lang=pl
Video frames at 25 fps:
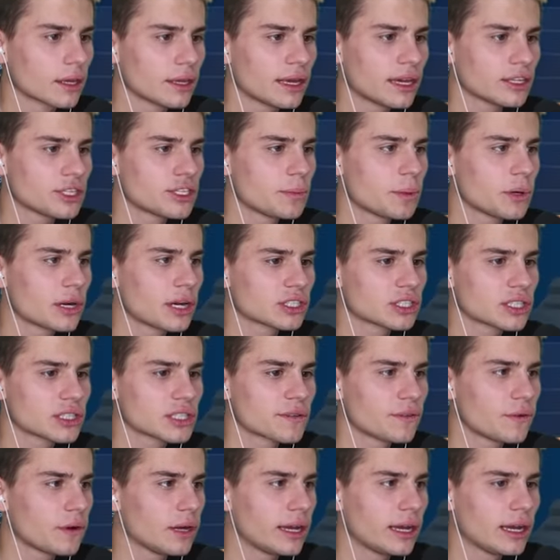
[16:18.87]
obczaj, Ja ci pokażę
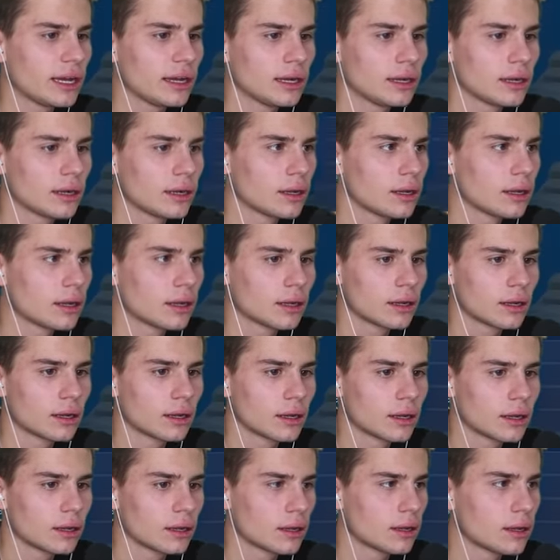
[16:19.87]
mordy. swoje.
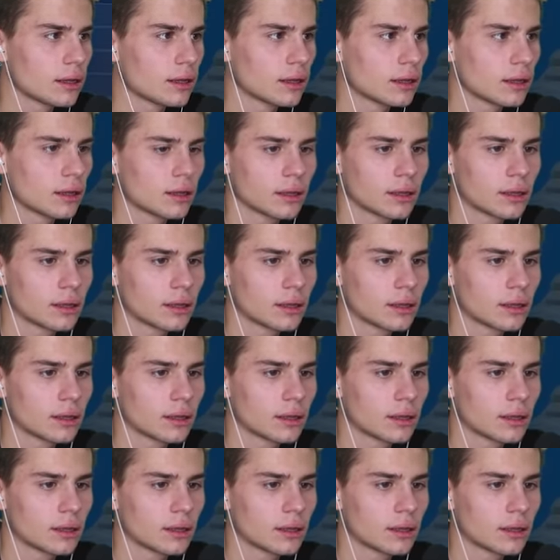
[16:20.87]
Nigdy nie